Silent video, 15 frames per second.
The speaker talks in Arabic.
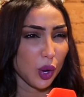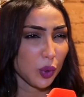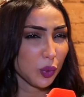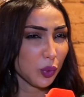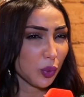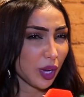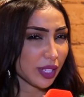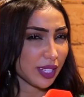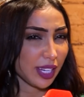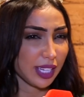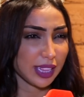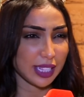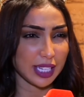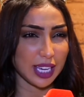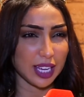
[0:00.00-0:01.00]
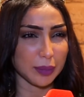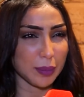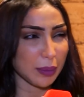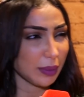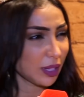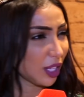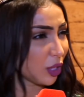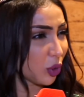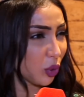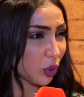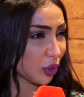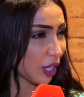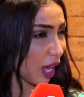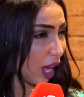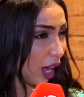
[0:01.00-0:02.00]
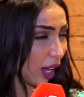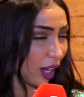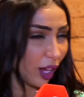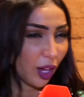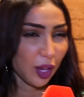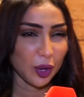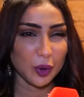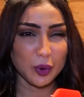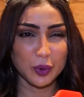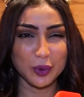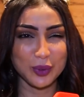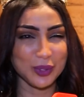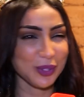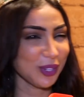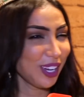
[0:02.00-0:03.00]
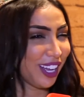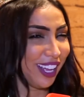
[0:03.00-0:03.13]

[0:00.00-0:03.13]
وكتعيط لي ماما دندونه و